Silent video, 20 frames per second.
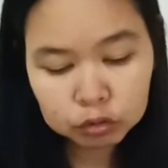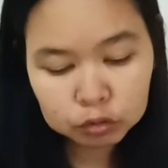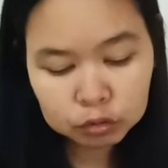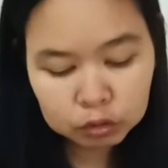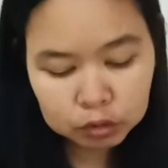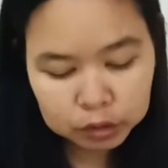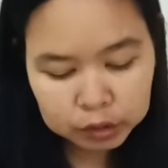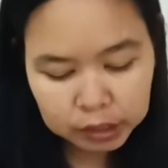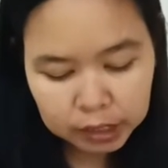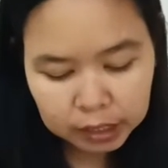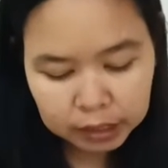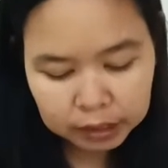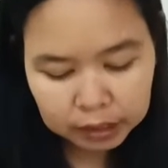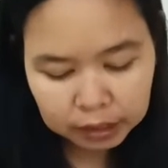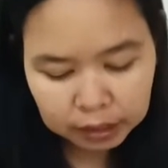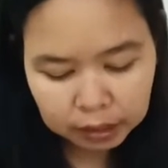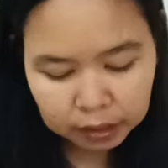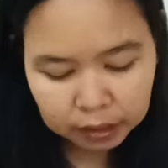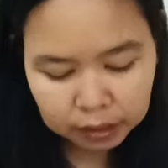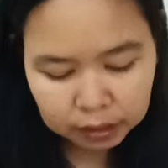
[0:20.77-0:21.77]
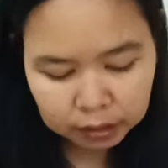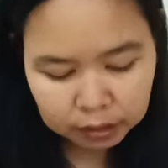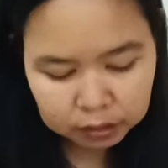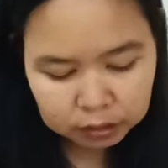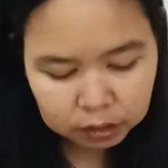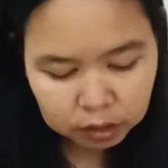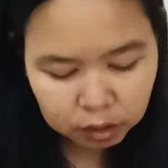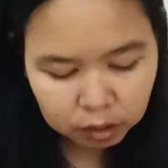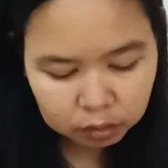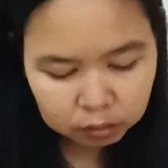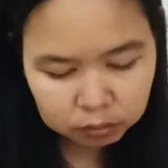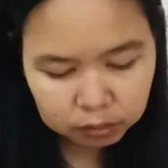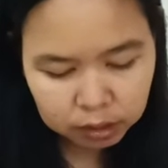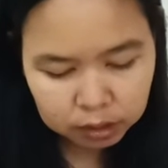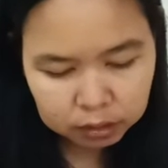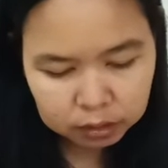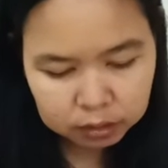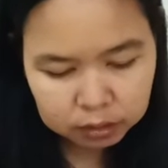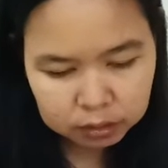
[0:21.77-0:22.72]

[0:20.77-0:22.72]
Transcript: judulnya ya Atau